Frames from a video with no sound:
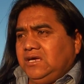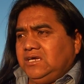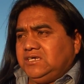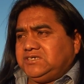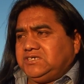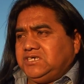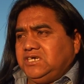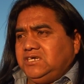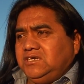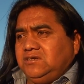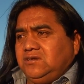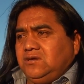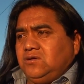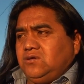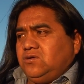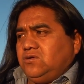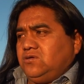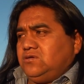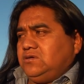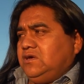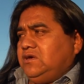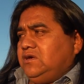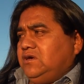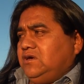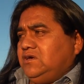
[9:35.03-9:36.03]
sin
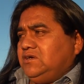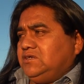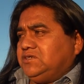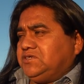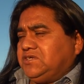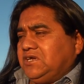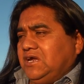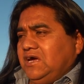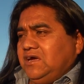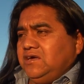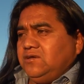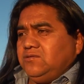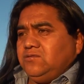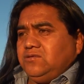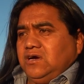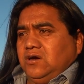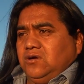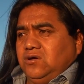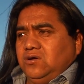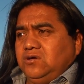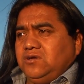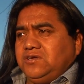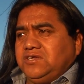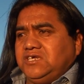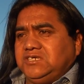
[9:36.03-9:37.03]
eh, traer una
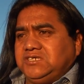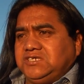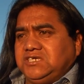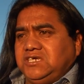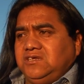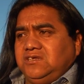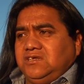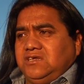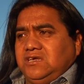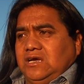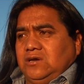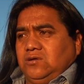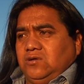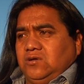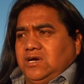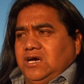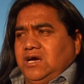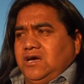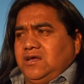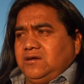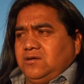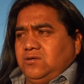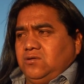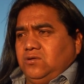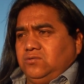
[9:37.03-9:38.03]
orden, sin
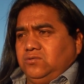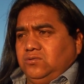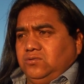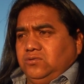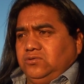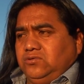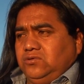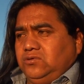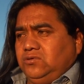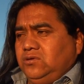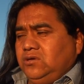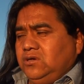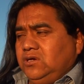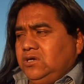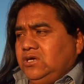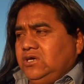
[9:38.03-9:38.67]
dialogar con uno,